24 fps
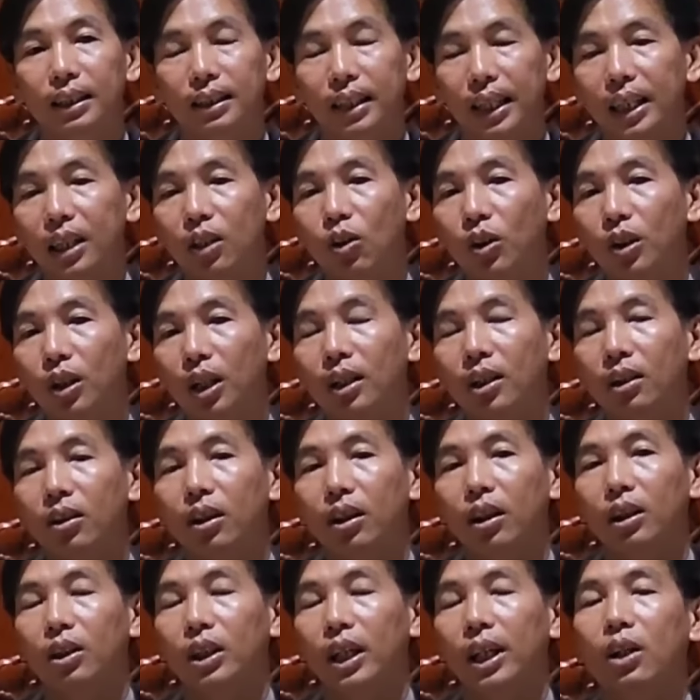chỉ có những
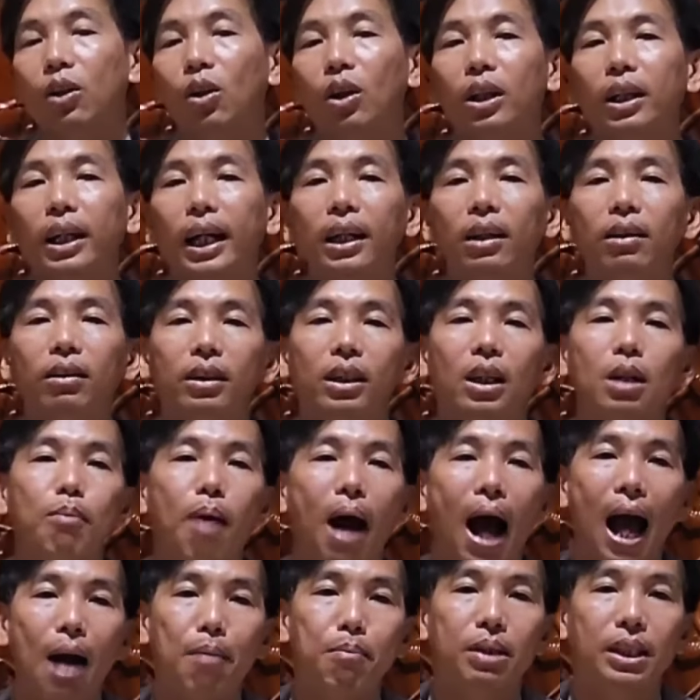người chỉ có cái người thứ
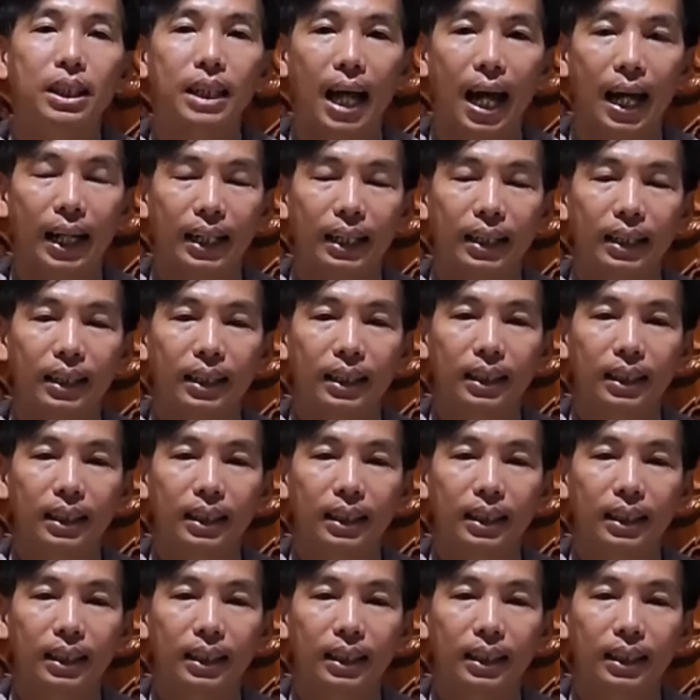ba mới sai